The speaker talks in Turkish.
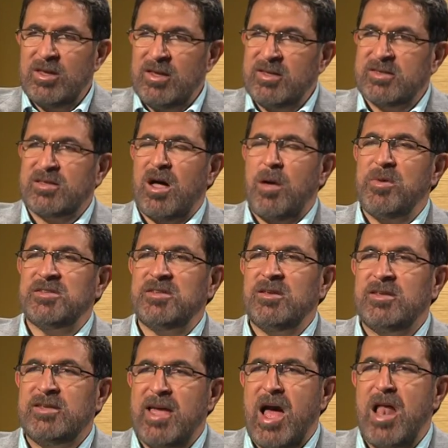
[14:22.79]
İsa
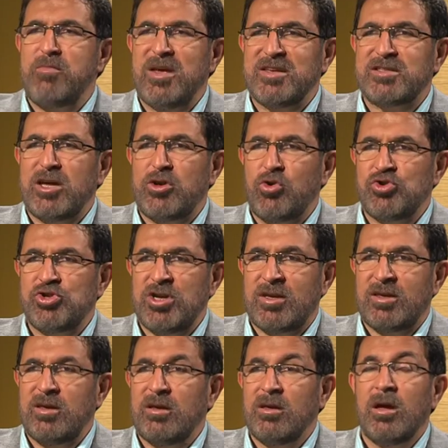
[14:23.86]
Mesih gelmezden
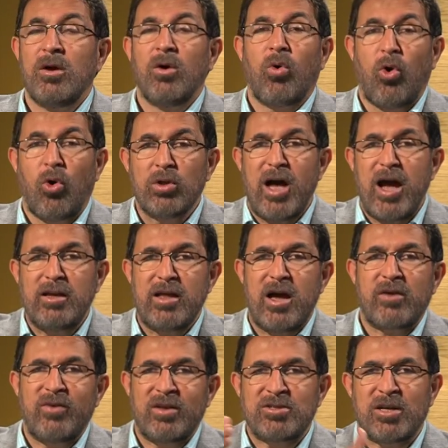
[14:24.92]
önceki
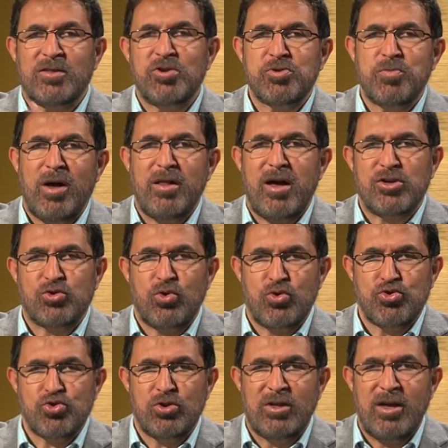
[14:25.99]
olaylar ve çatışmalar
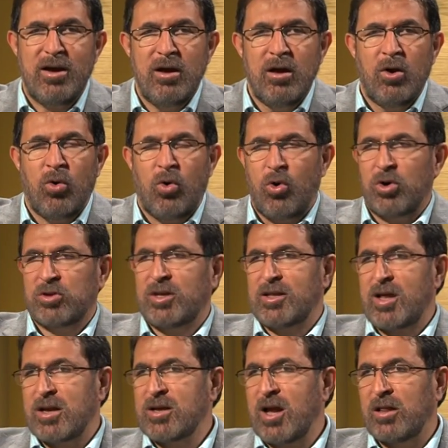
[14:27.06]
sonucunda
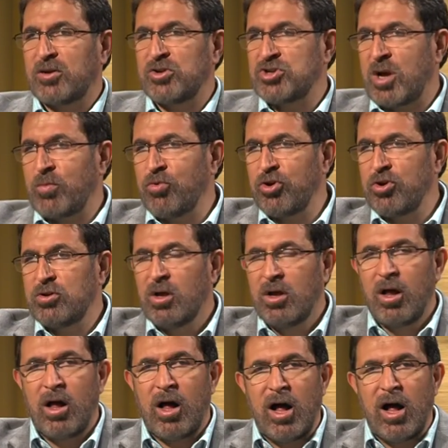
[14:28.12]
ortadan kalkacak. Bugün evet.